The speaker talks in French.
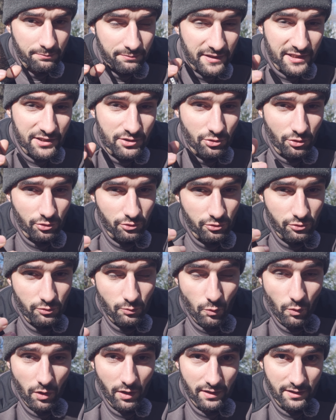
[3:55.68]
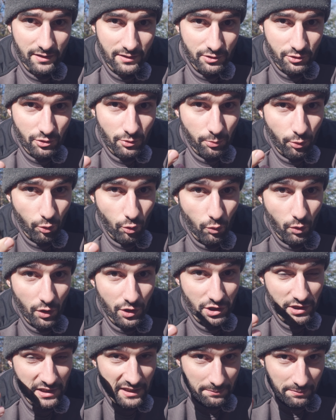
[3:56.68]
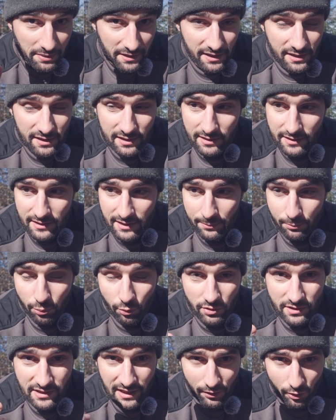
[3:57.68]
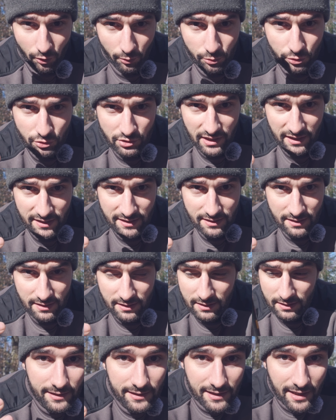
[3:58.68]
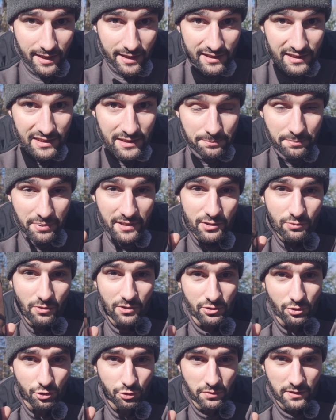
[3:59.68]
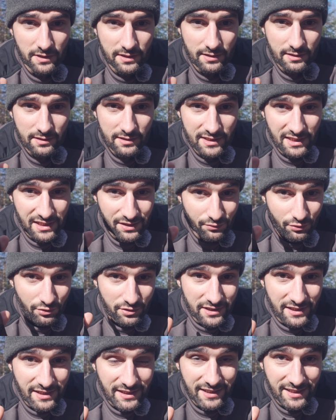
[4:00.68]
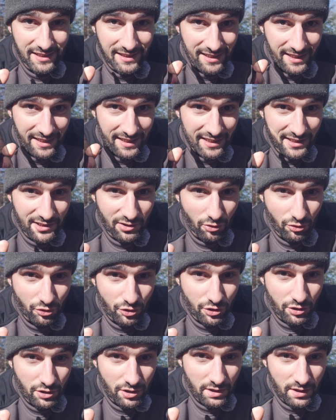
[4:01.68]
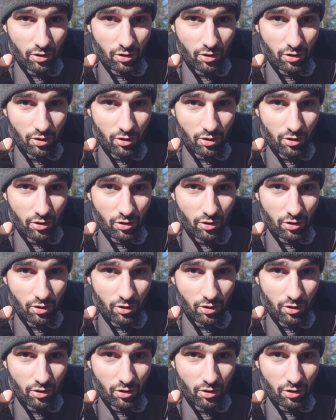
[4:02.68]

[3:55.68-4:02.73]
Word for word: Mais surtout, moi, ce pourquoi je l'ai pris, c'est pour sa robustesse. Il est IP68, ce qui veut dire qu'il est étanche,